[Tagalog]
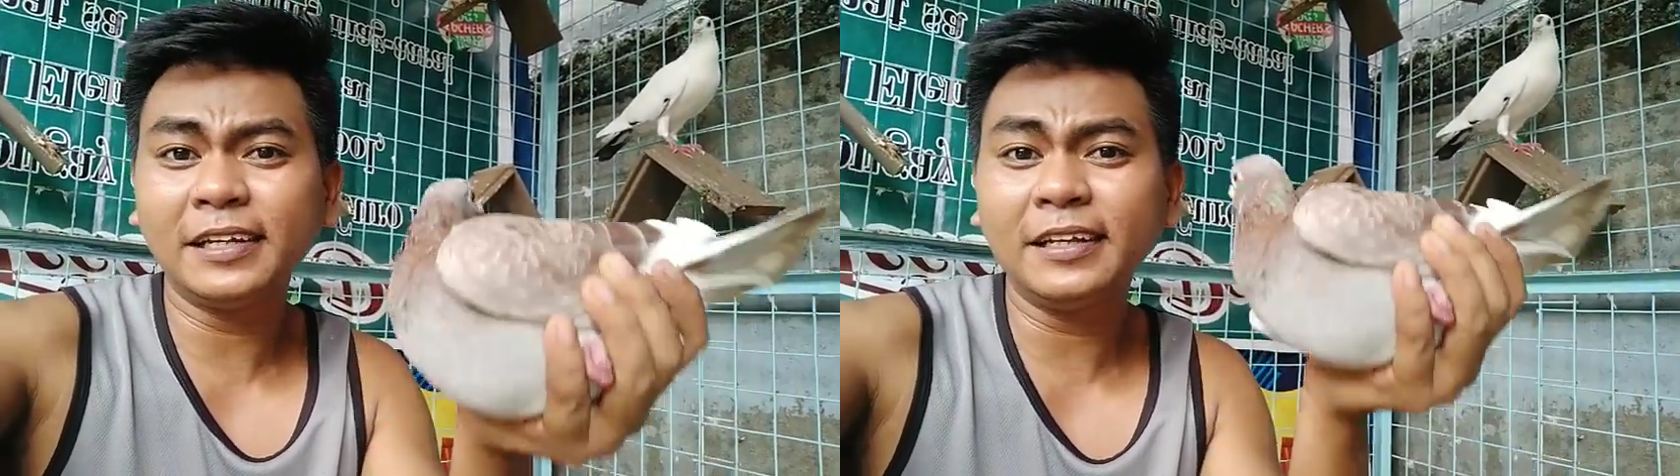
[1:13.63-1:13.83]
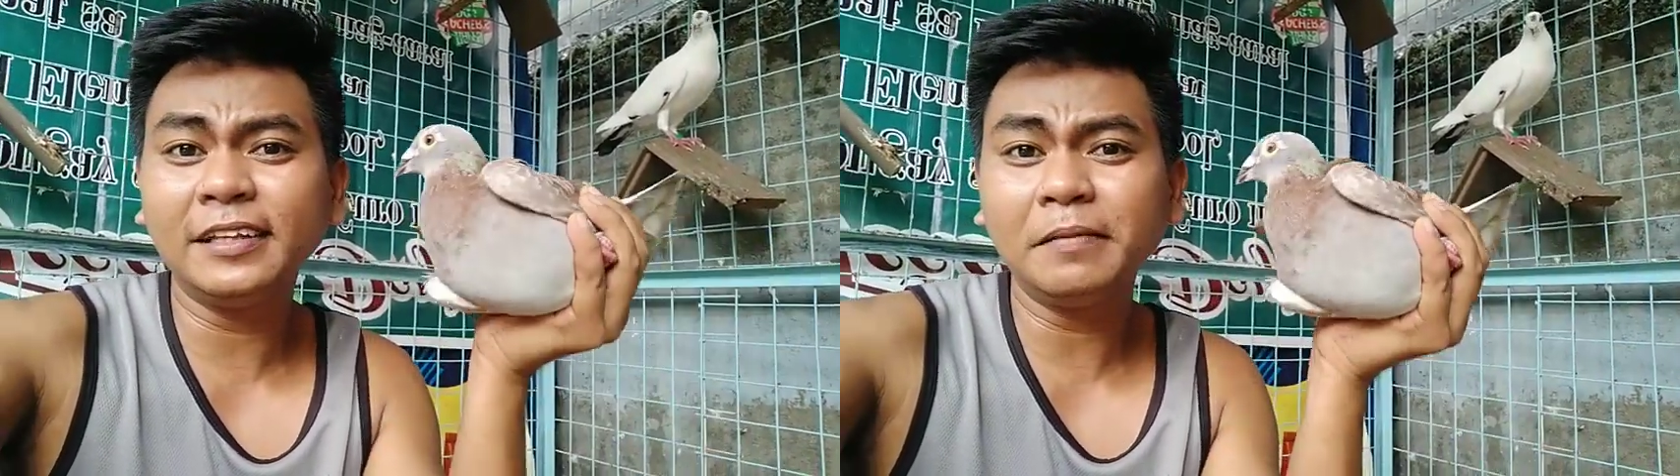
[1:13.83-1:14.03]

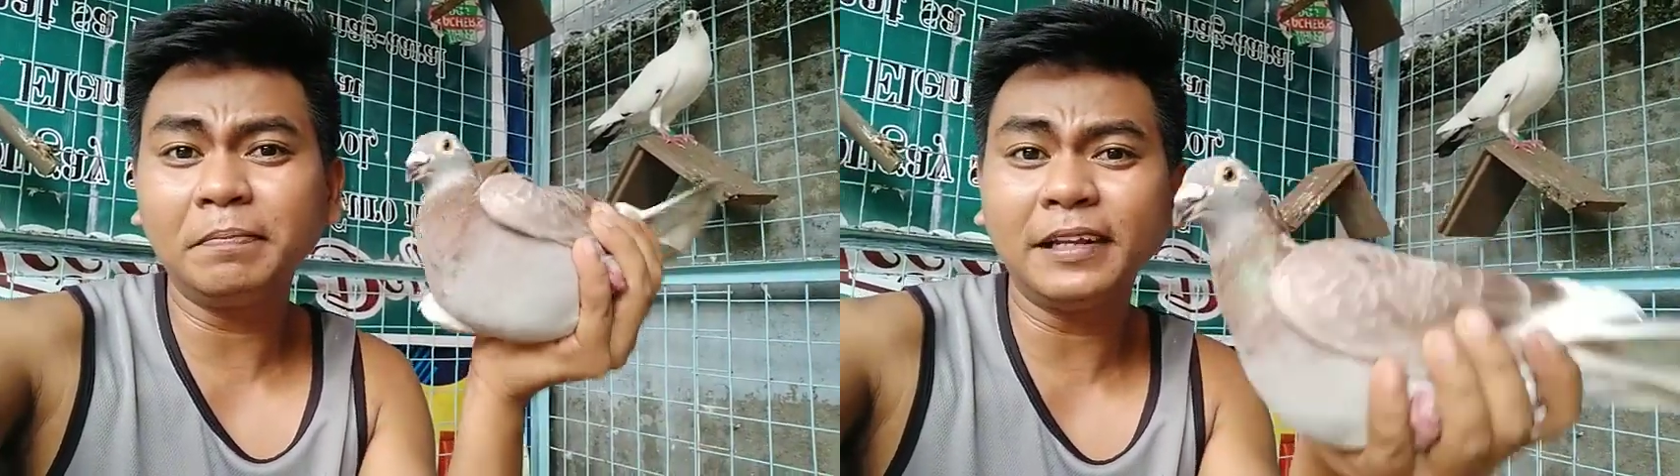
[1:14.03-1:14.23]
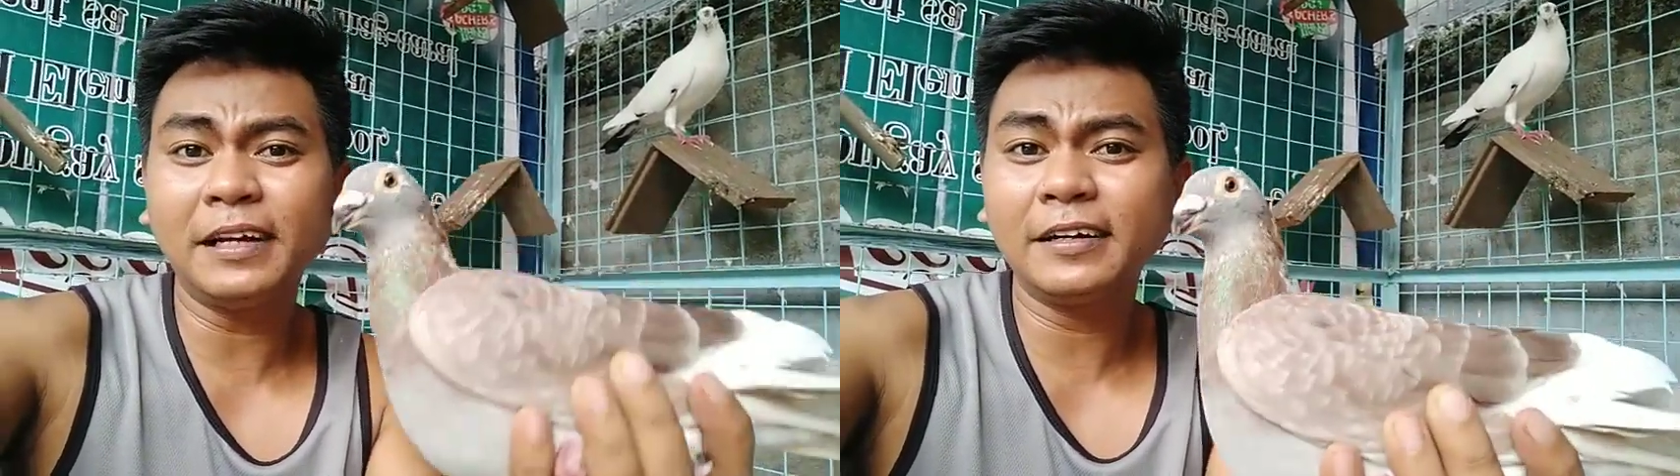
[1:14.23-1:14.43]
hindi
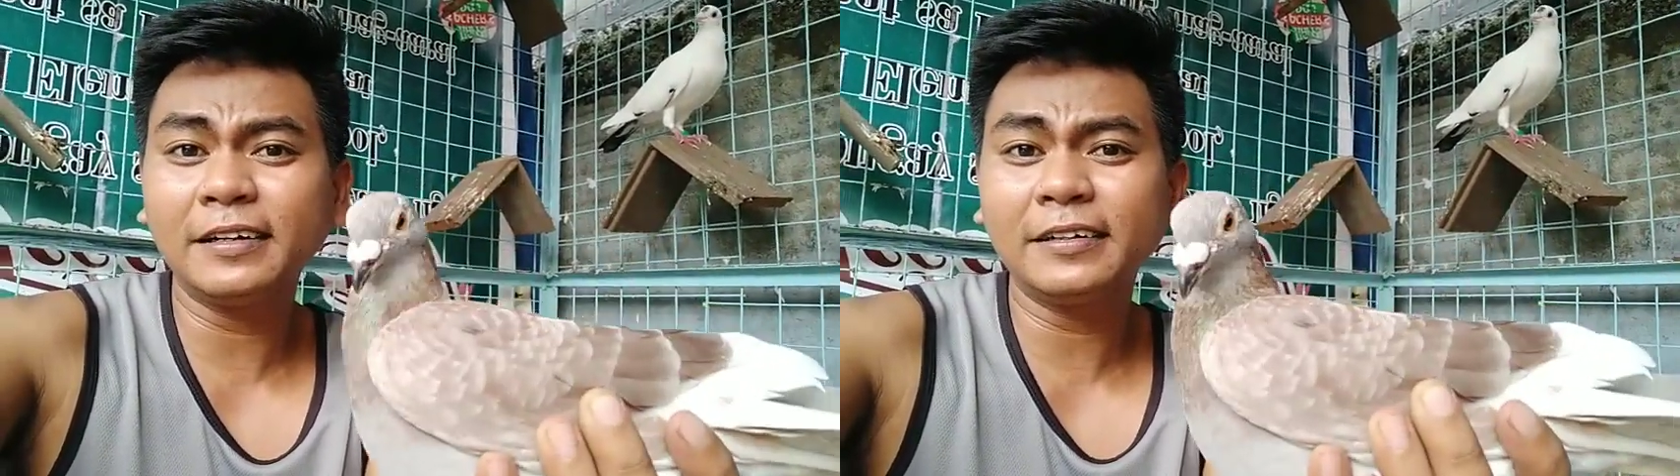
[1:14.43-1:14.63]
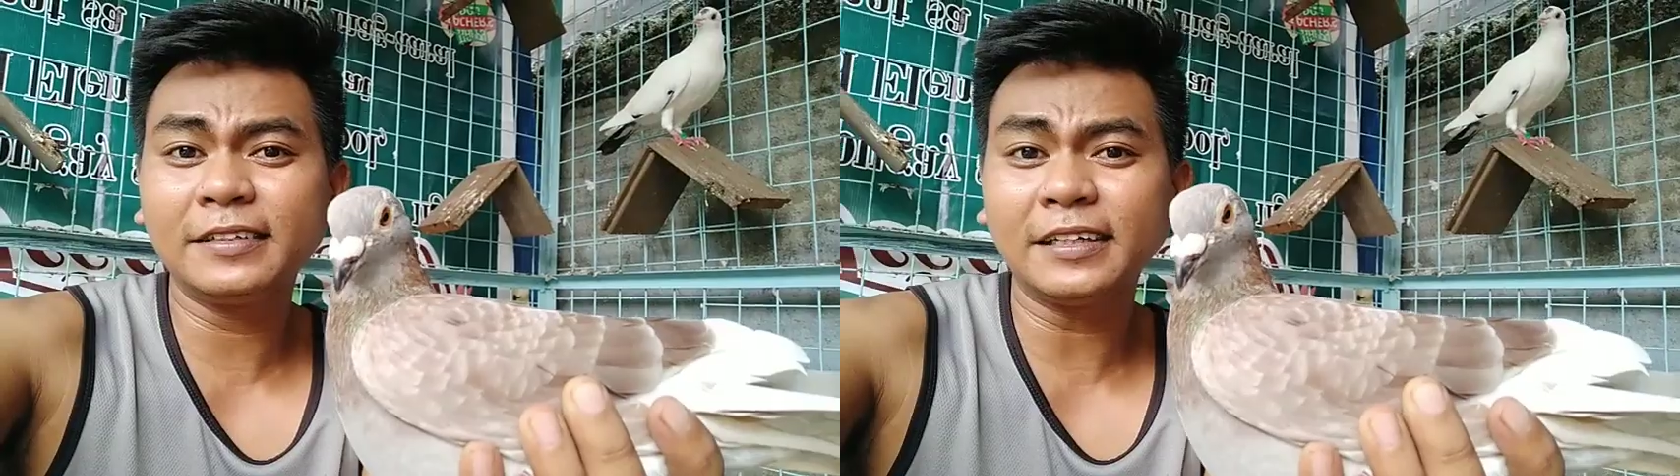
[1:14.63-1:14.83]
pa
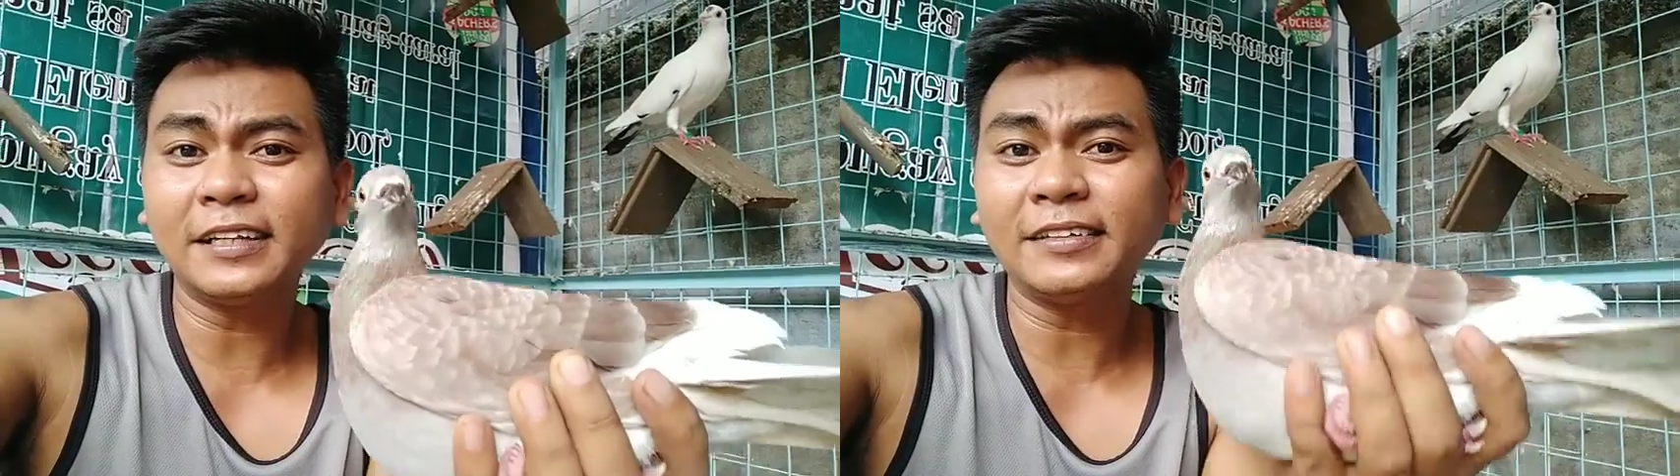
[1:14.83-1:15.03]
nag-chat